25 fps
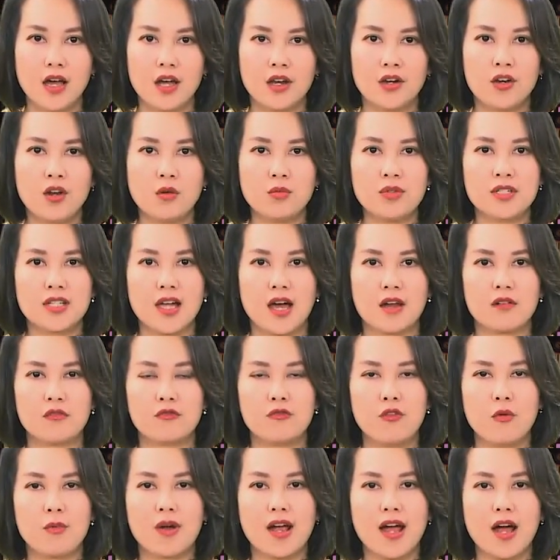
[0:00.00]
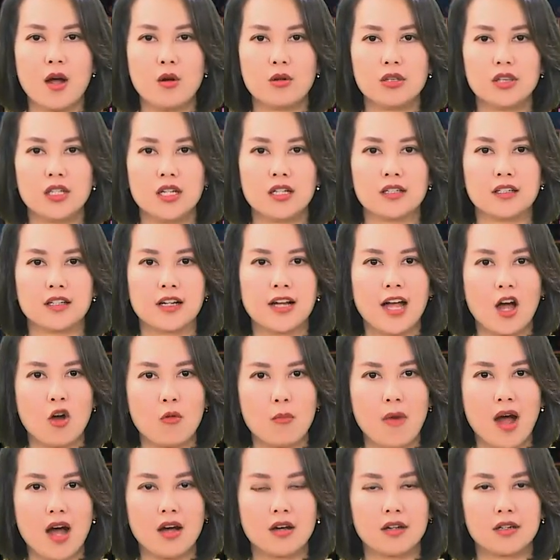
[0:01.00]
nông sản vùng cao tỉnh Cao
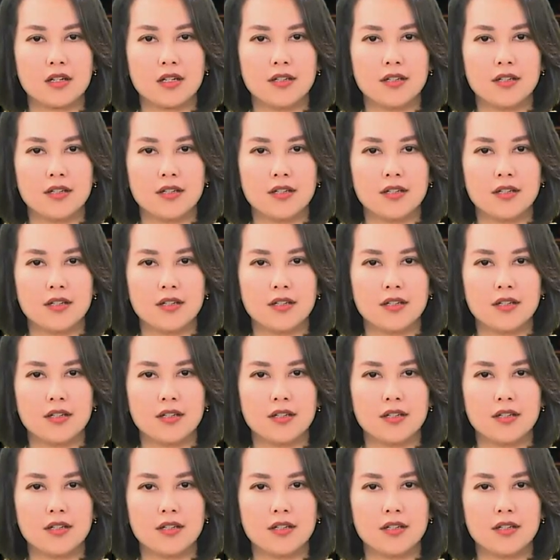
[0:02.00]
Bằng,